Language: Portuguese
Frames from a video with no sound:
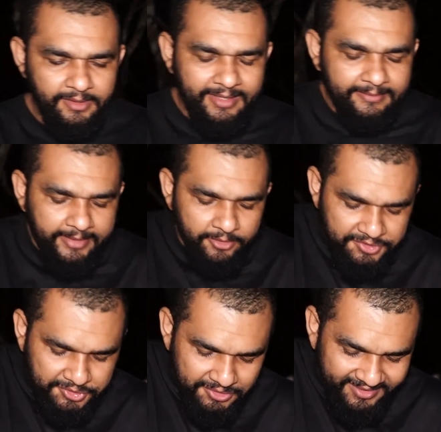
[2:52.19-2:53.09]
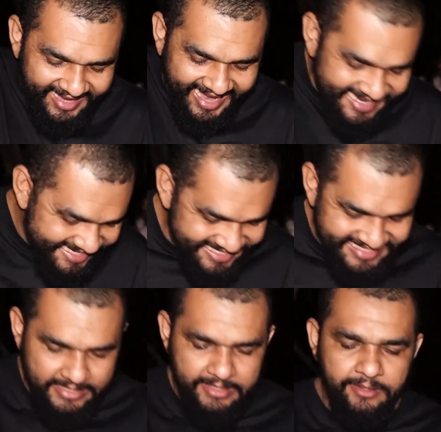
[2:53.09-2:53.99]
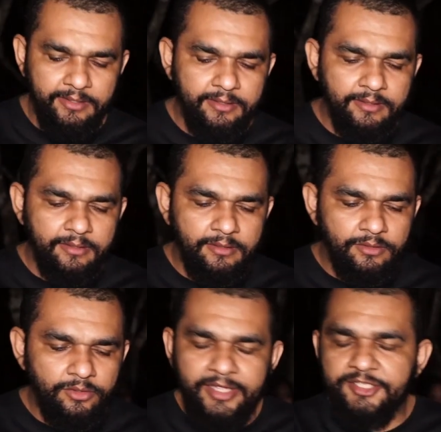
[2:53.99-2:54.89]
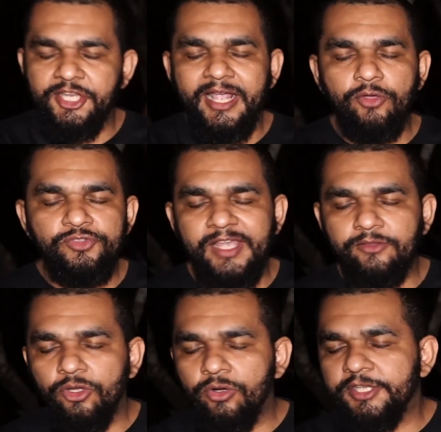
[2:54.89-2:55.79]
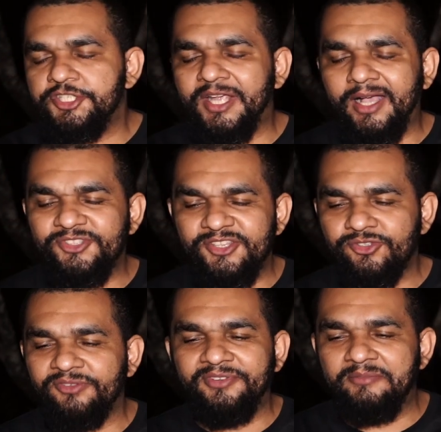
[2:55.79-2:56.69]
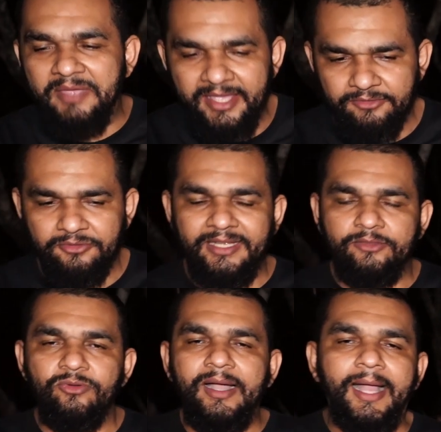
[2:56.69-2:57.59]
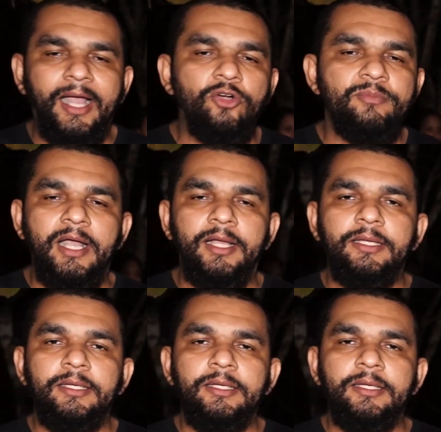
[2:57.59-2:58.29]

que Deus arranque o que te causa dor, o que te causa sofrimento na tua alma,